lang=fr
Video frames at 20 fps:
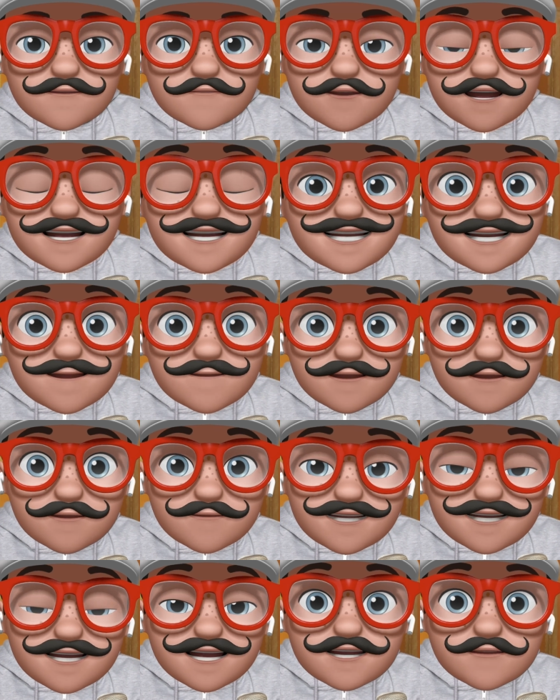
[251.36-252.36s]
Pour la simple et
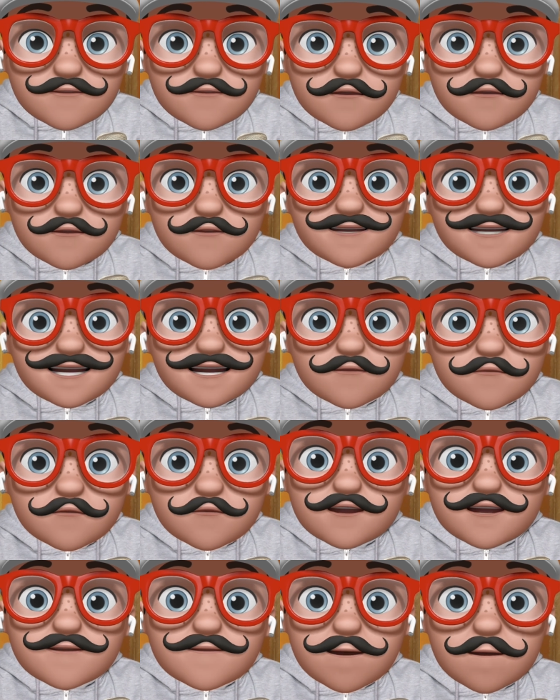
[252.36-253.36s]
unique raison que
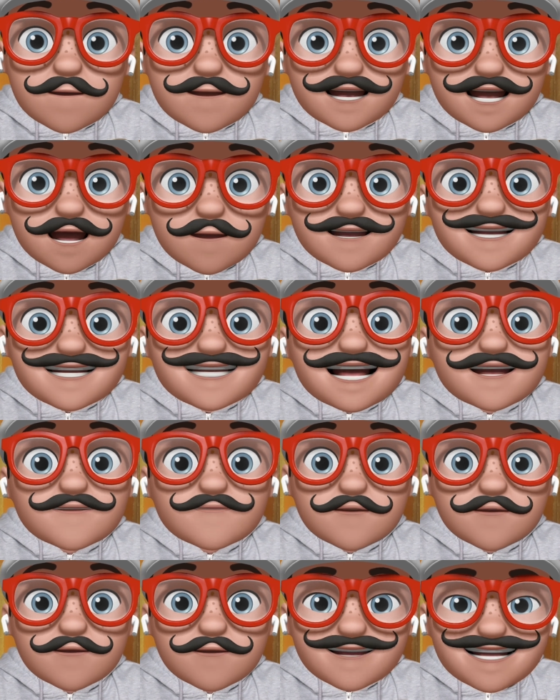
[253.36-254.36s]
technologiquement parlant, bah, ça
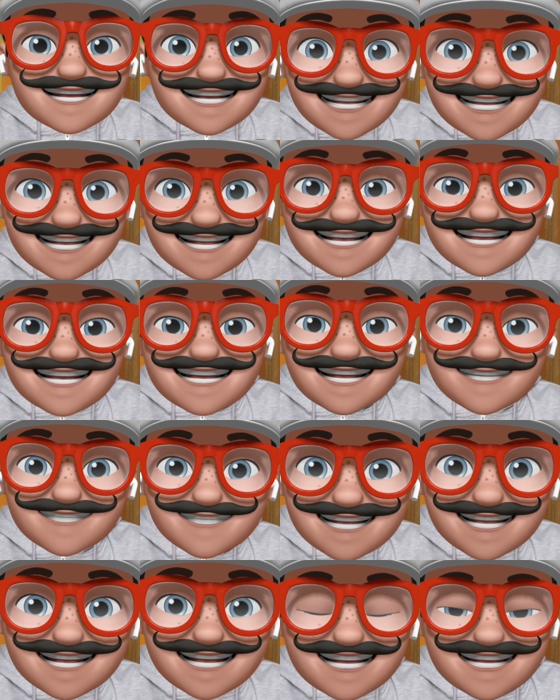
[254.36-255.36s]
évolue très très
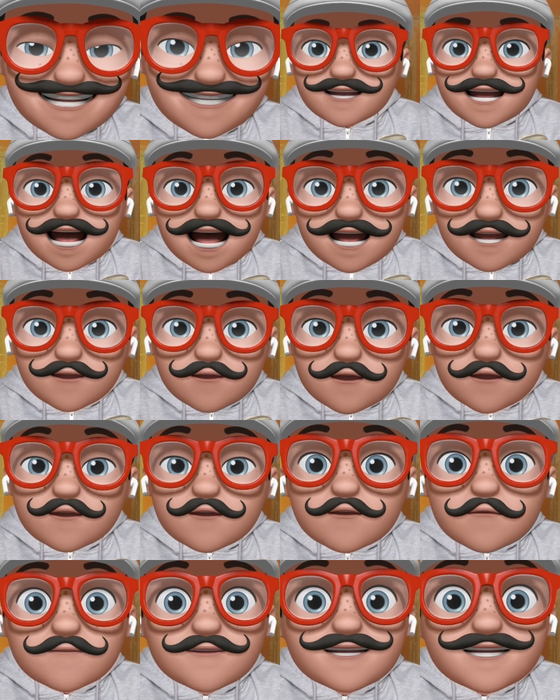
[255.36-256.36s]
vite. Alors
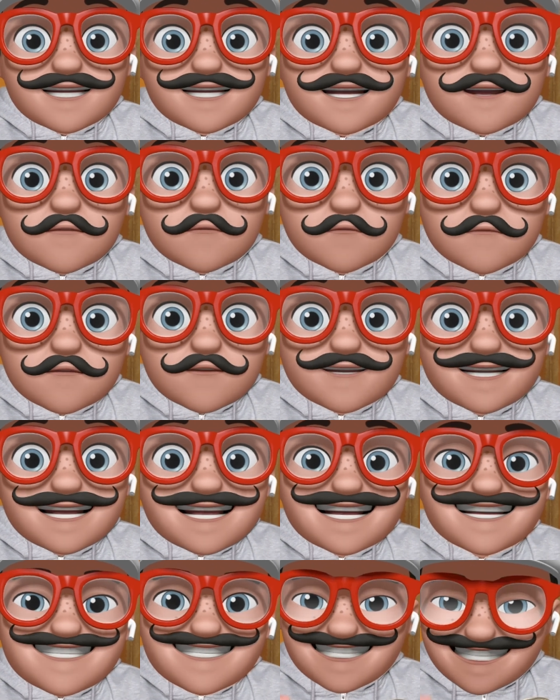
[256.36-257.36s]
combien ça coûte
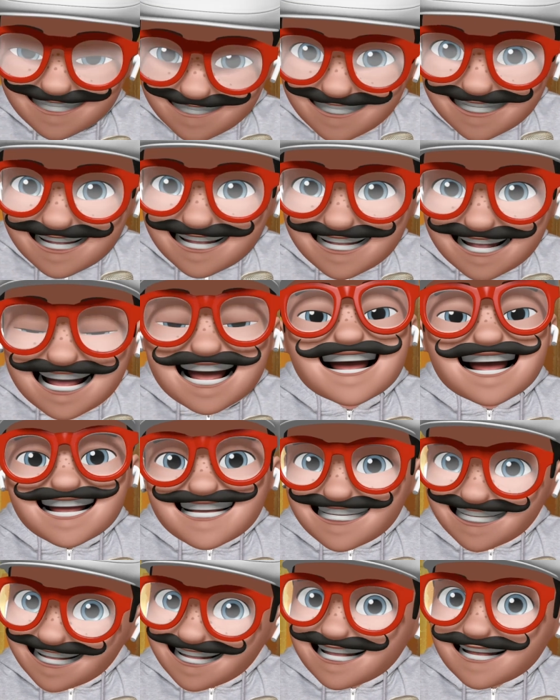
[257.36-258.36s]
cette histoire Ah,
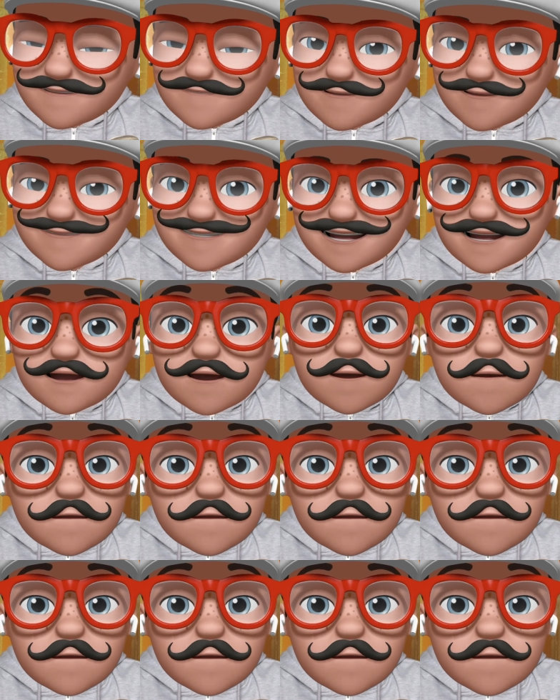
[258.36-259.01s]
ça c'est important.